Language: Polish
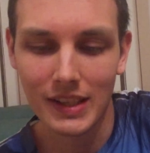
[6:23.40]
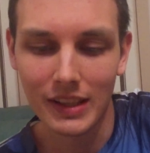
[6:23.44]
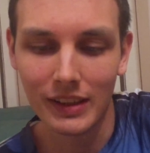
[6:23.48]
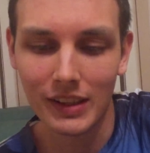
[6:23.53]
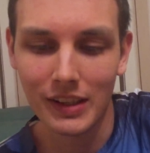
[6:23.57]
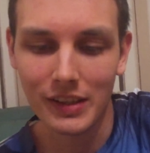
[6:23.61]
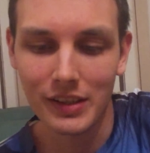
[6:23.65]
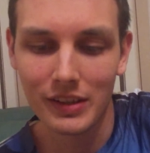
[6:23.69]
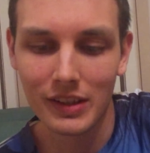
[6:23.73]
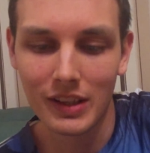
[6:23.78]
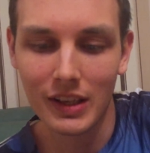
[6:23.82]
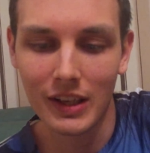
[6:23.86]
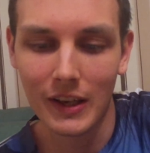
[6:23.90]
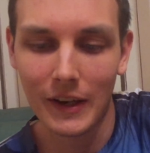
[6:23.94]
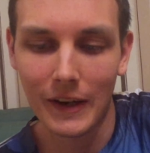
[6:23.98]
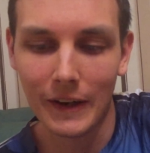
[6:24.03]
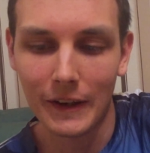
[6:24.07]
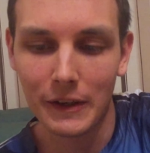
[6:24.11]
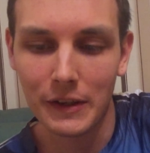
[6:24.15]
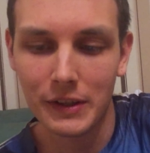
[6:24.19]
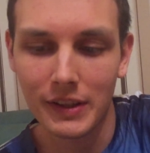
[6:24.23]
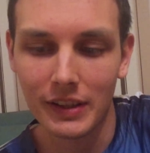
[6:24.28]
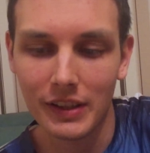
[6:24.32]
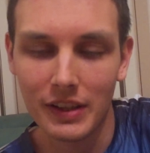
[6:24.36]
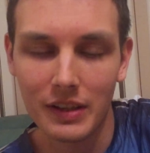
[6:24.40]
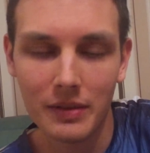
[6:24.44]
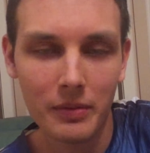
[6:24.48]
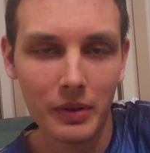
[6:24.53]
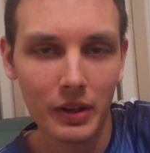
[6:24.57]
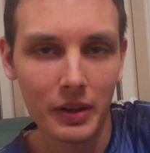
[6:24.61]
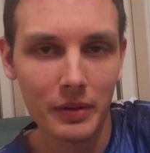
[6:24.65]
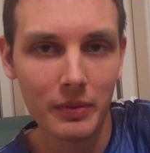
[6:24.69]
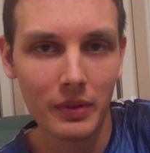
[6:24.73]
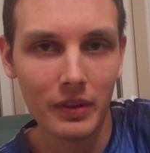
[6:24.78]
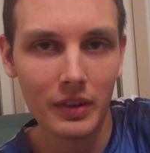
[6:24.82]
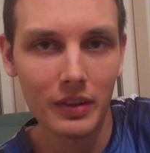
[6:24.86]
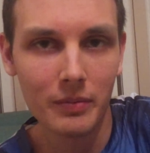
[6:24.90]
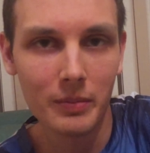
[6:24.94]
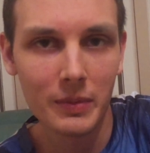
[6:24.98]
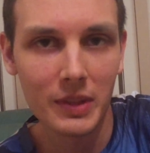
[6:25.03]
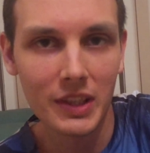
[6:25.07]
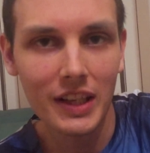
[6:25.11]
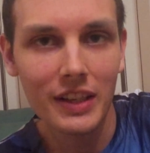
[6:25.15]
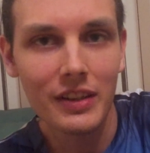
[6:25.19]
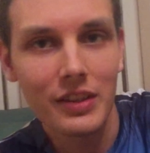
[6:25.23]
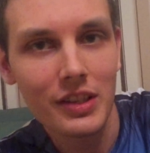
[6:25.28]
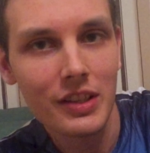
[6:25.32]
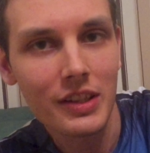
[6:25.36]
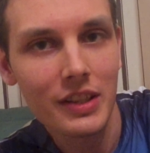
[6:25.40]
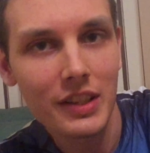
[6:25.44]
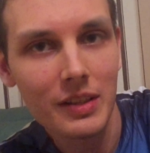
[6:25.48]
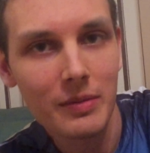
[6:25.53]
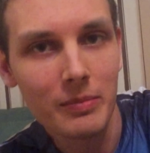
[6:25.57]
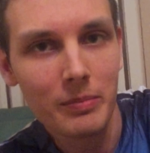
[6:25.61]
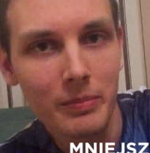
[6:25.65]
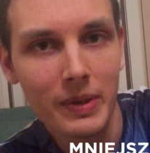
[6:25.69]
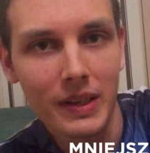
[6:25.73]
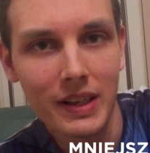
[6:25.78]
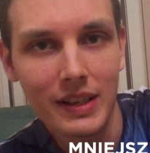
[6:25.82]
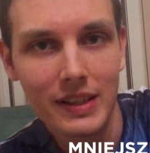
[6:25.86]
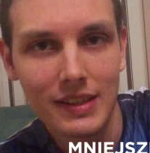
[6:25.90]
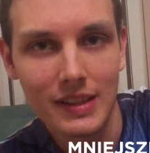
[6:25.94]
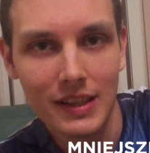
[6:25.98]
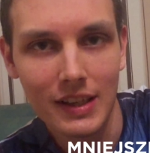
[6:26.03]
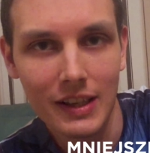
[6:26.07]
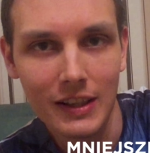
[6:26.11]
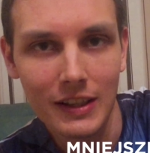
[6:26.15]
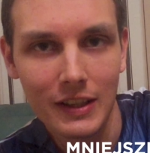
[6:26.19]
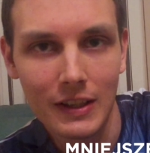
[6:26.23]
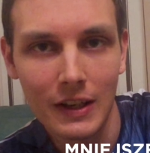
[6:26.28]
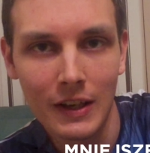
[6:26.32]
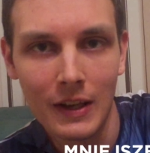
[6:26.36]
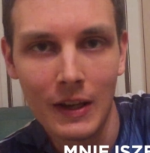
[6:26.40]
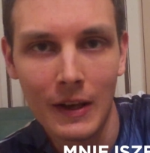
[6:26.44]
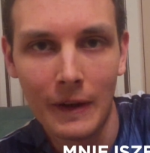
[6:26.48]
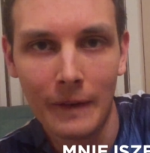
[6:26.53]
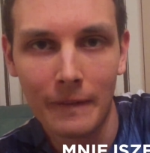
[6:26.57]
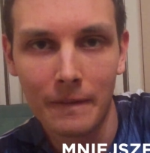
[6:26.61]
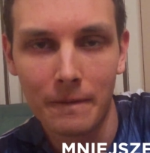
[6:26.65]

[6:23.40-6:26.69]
zagrać na jakichś takich mniejszych imprezach,